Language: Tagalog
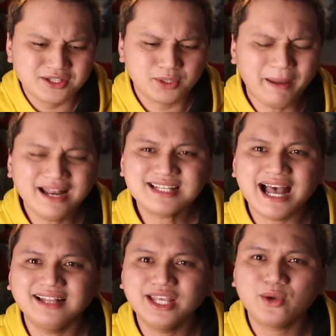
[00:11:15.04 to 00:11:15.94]
So para
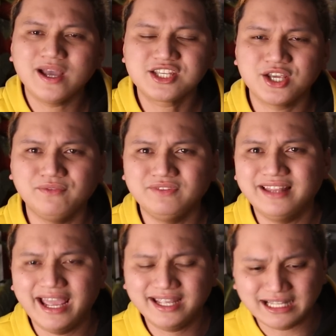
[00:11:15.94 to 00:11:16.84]
sa ating question of the
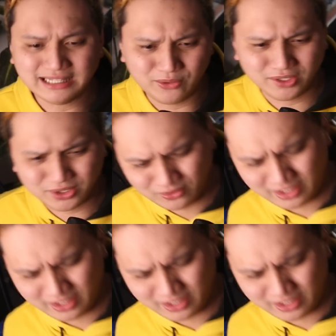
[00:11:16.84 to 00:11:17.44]
day, tatanungin ko